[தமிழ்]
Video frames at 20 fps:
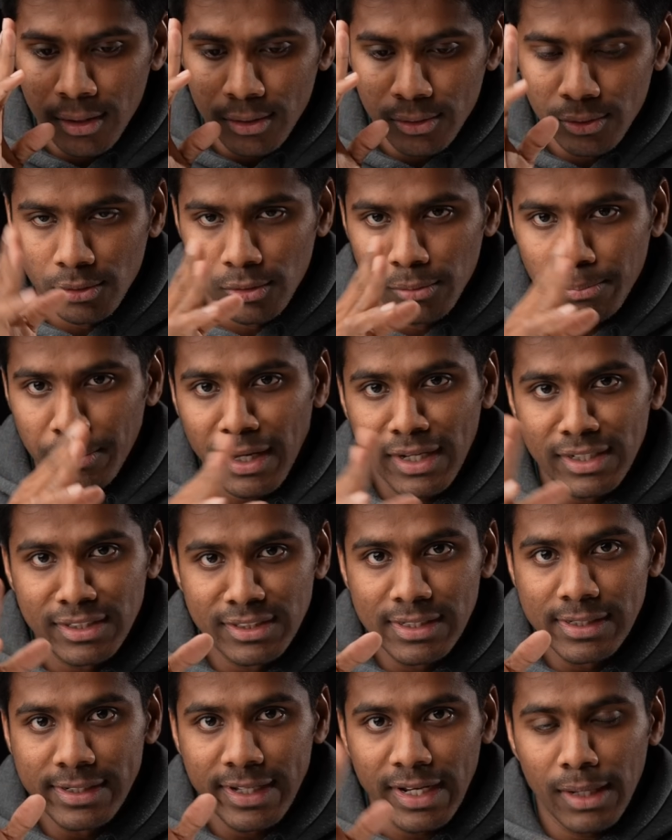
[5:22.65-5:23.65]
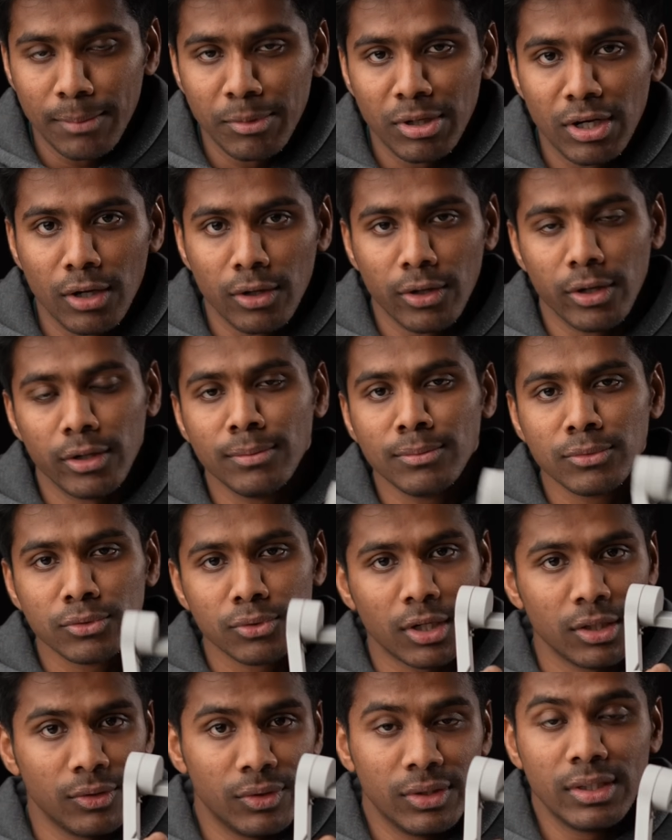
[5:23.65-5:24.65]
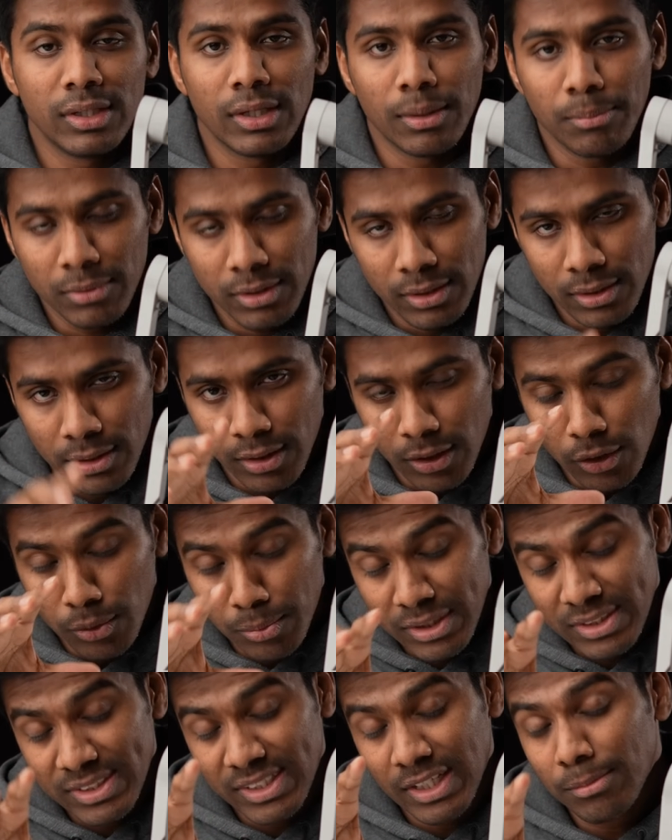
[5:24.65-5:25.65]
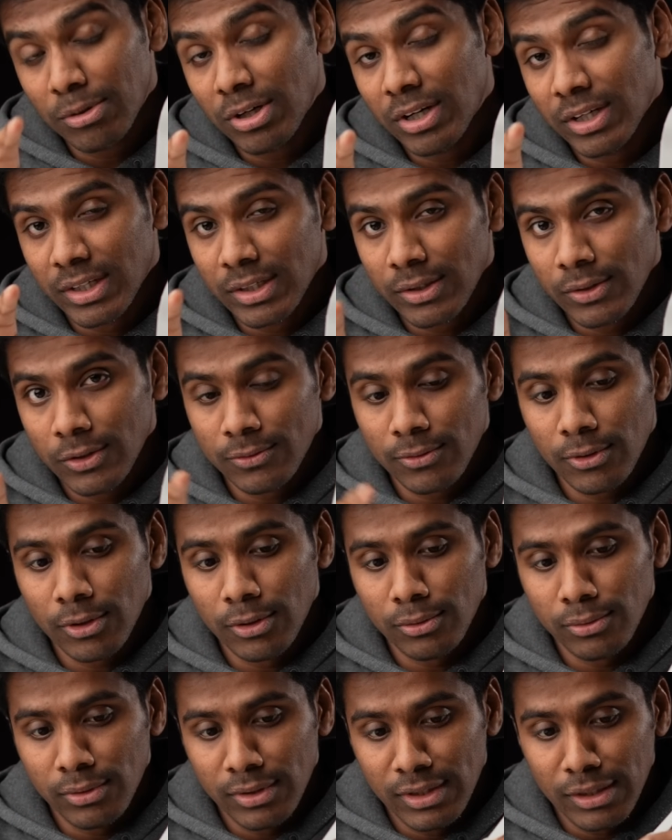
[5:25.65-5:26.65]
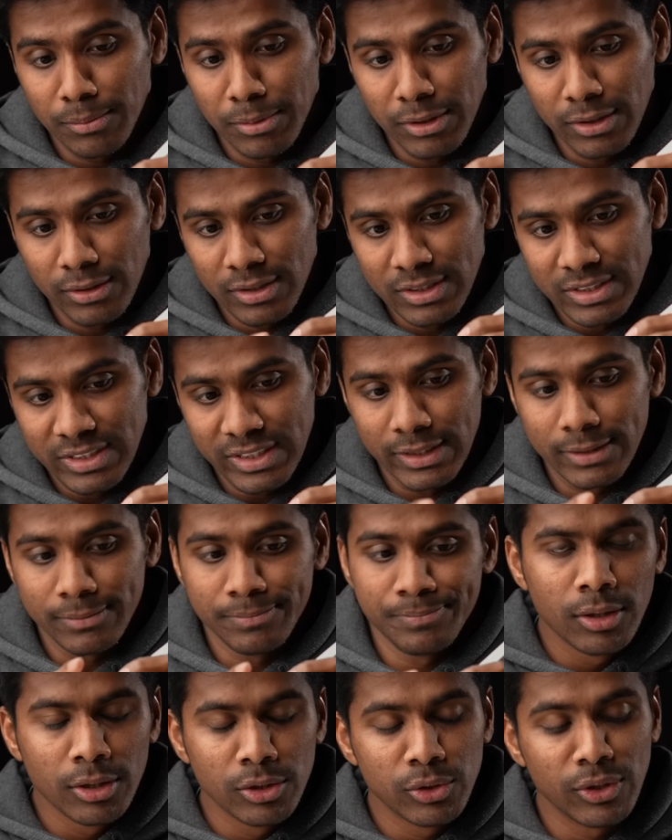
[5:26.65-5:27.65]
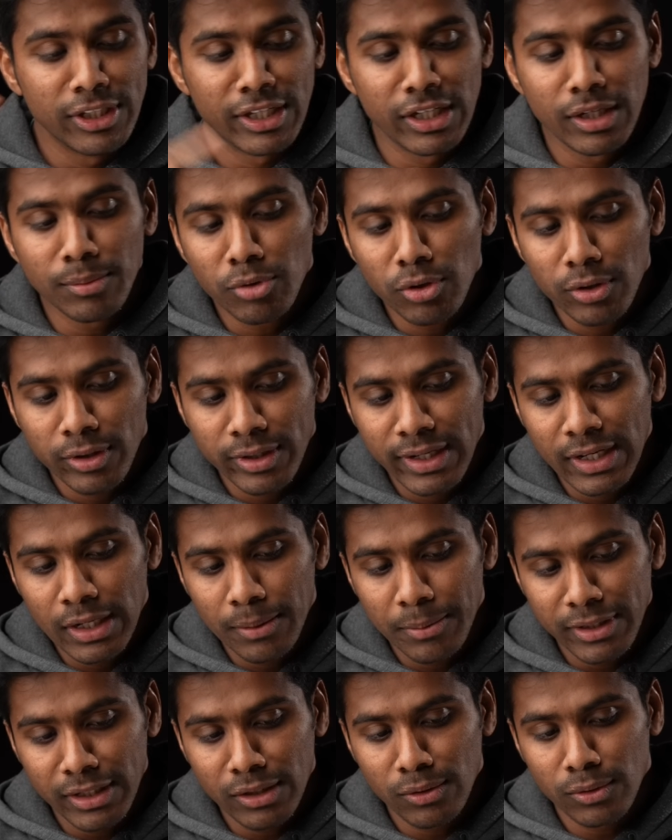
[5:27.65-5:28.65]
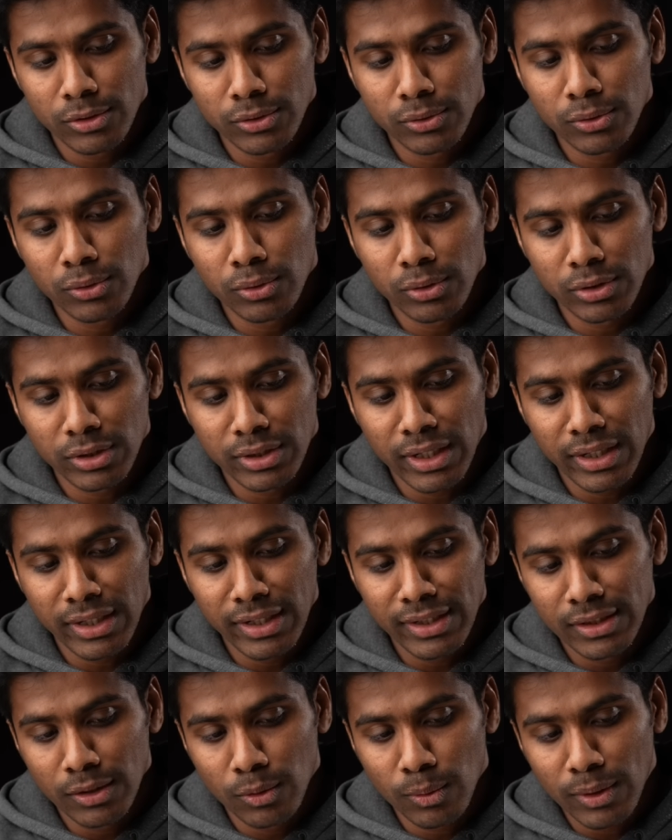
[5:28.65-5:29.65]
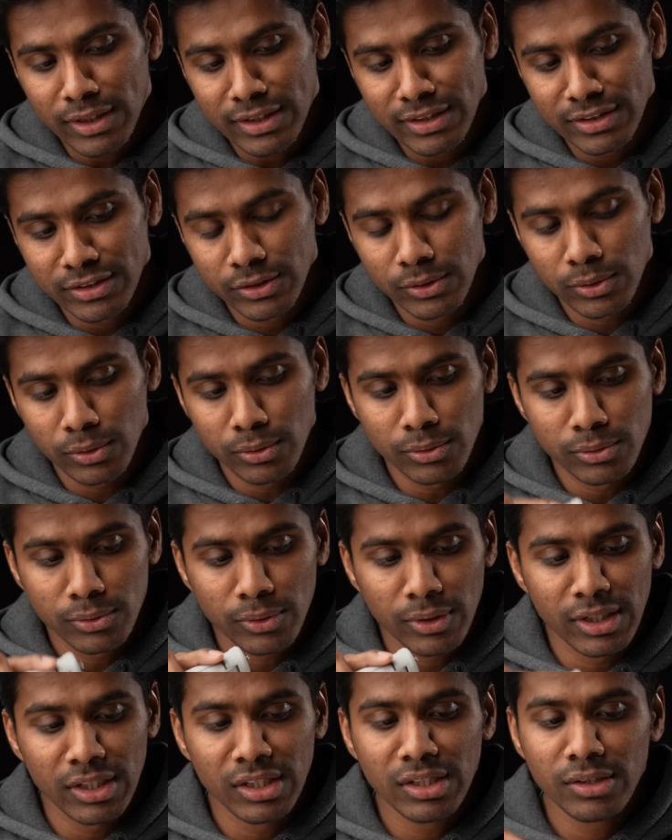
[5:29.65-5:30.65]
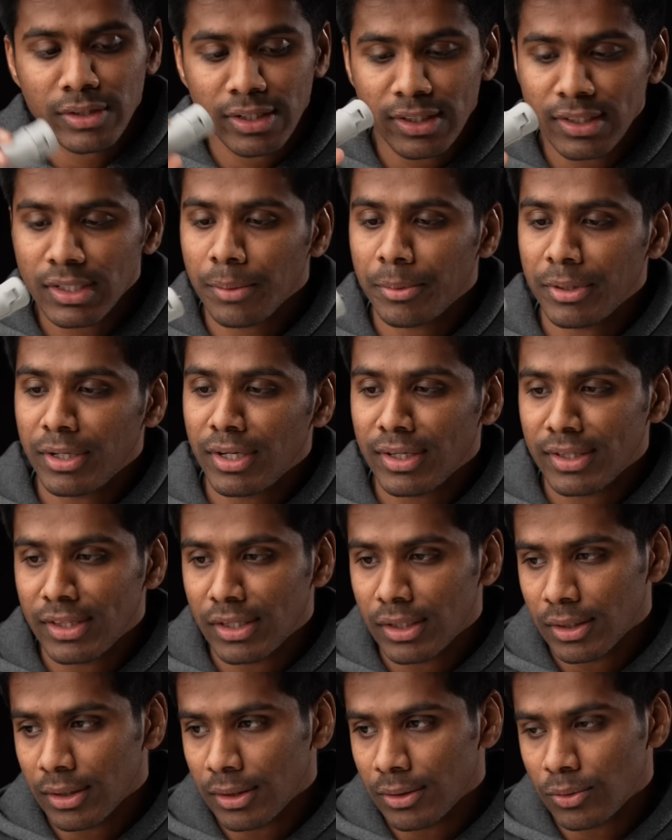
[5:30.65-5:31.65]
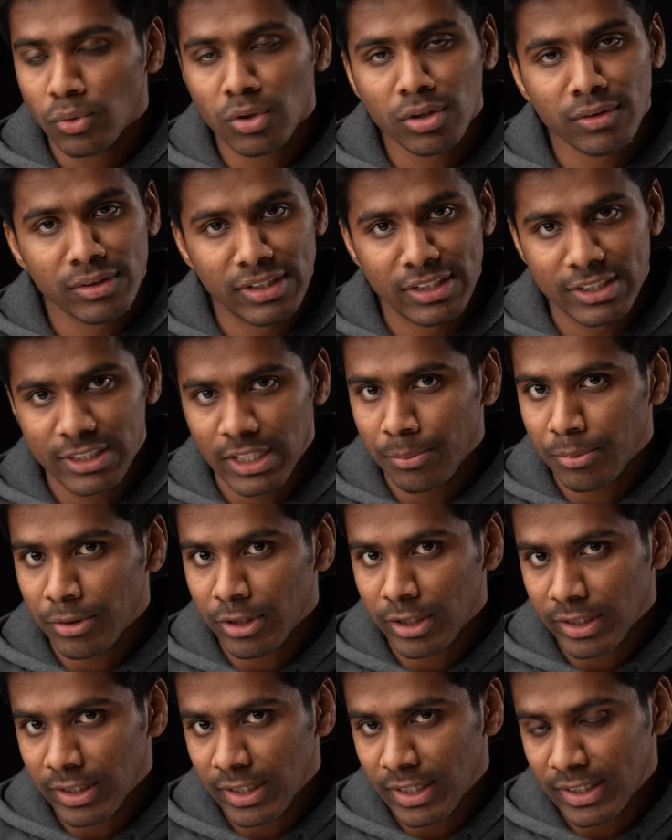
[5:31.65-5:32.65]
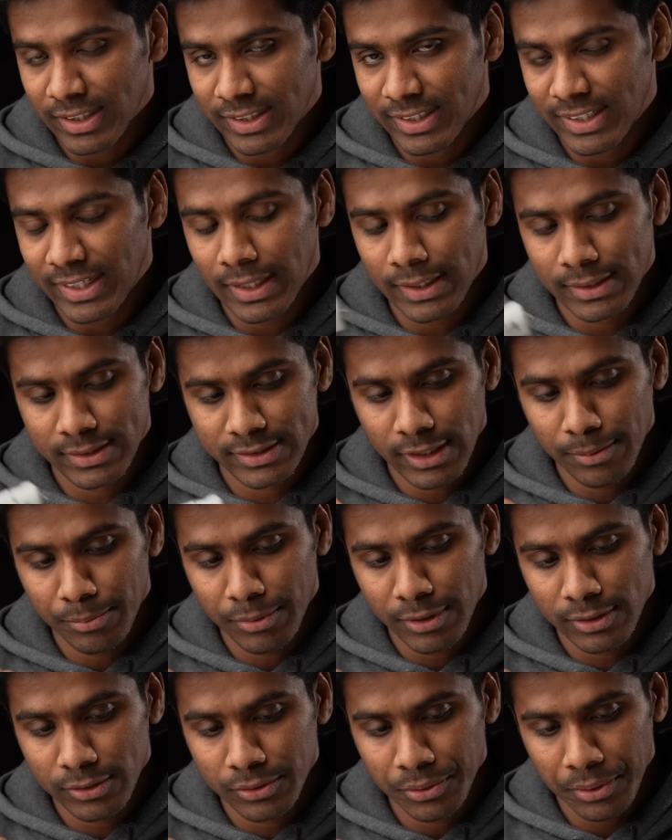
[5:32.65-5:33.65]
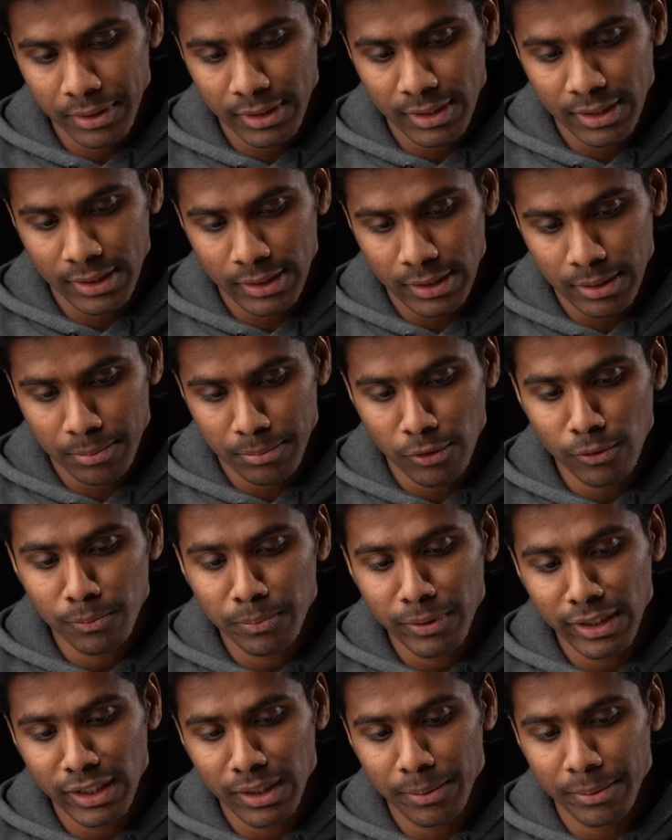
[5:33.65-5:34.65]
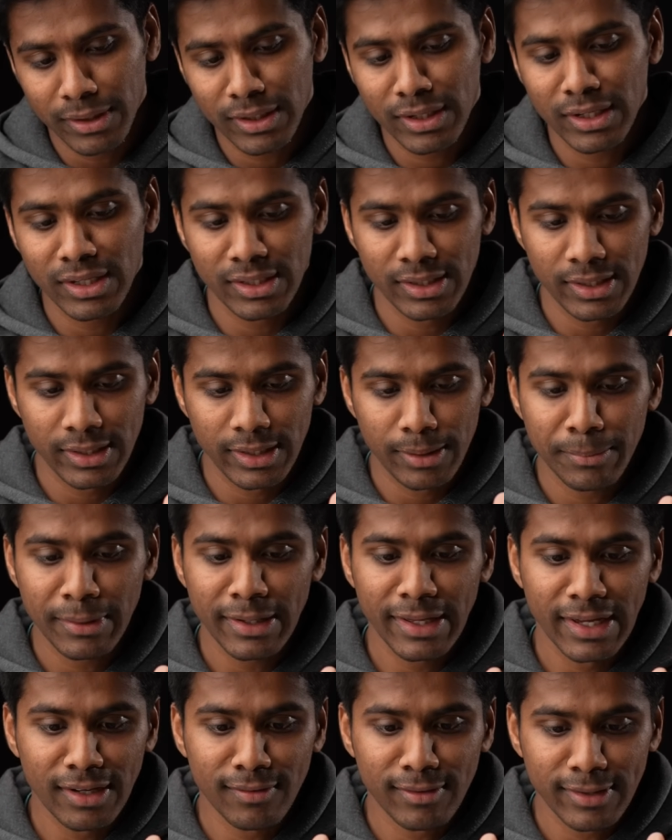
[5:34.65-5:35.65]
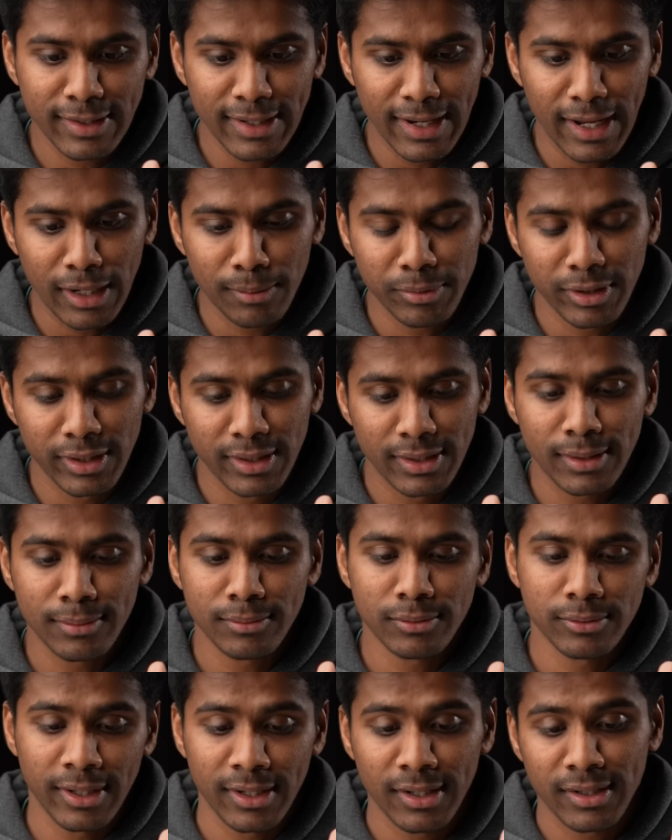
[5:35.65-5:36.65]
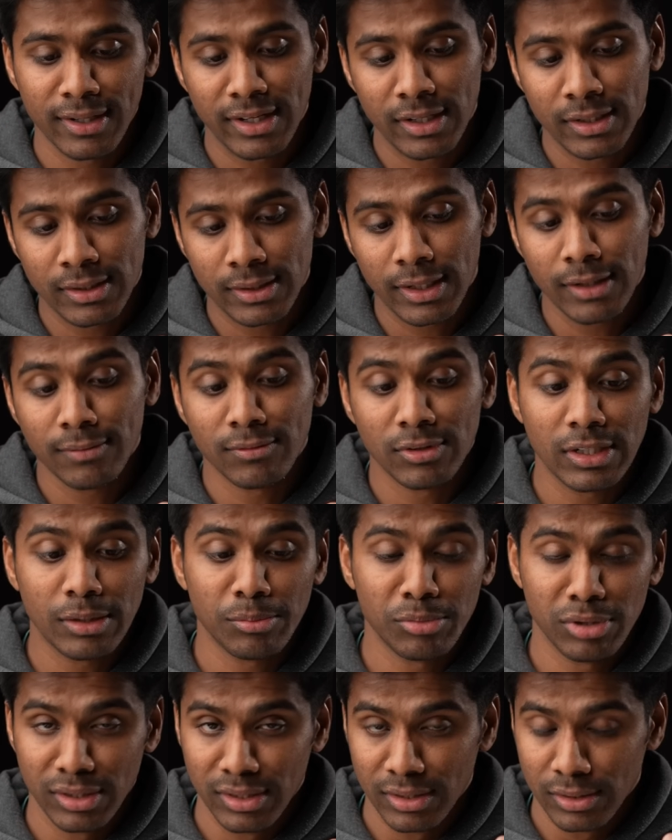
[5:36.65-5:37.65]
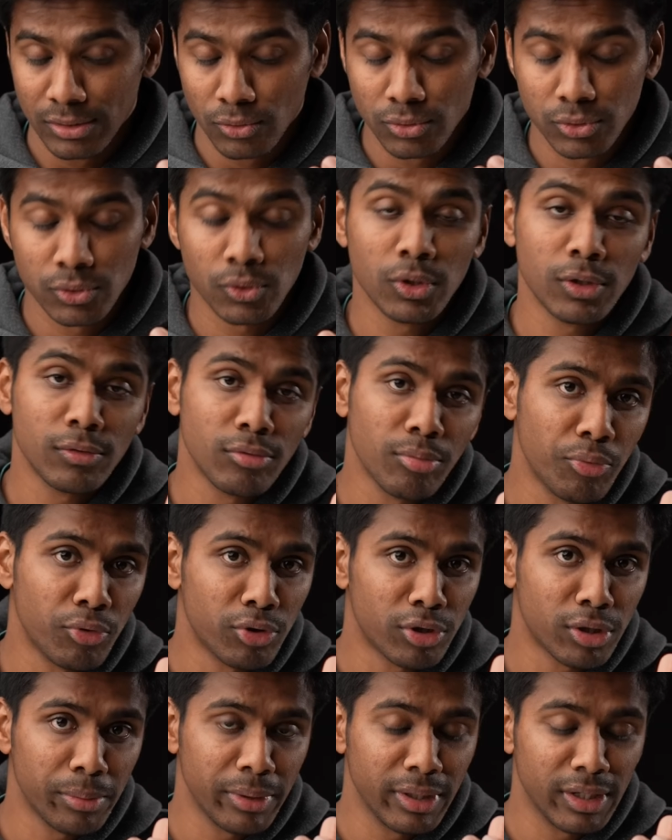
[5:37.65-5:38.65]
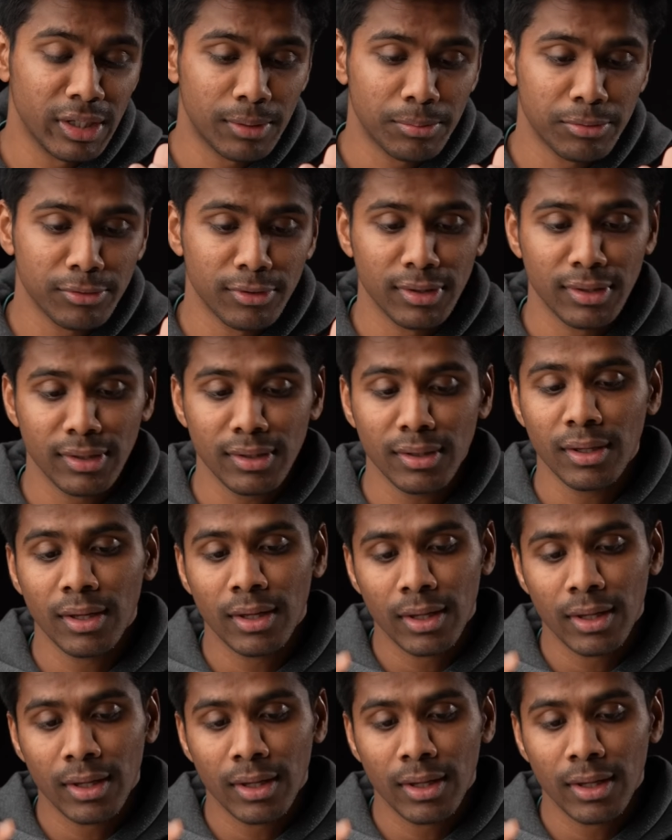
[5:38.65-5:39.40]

ஸோ பேன் டில்ட் எல்லாமே லாக் ஆயிரும் ஸோ அது வந்து நம்ம இன்னுமே ஸ்டேபிள் எடுக்கிறதுக்கு யூஸ்ஃபுல்லாக இருக்கும் இந்த பர்டிகுலர் ட்ரிகர் ஸோ இந்த கிம்பிளோட கீழே பார்த்தீங்கன்னா ஒரு ஸ்க்ரூ கொடுத்துருக்காங்களே இந்த குவாட்ரன்ச் ஸ்க்ரூ ஸோ இது எதுக்கு அப்படின்னா இந்த கூட வந்த ட்ரைபாட் இருக்குல்ல அந்த த்ரீ லெக் ட்ரைபாட் ஸோ இதை இதில் மவுண்ட் பண்ணிங்க அப்படின்னா நீங்கள் இந்த கிம்பிளை எங்கே வேணால் லேண்ட் பண்ணிக்கலாம் ஏன்னா நிறைய டைம் வந்து நம்ம சோலோவு போகிறோம் அப்படிங்கிறப்போ வந்து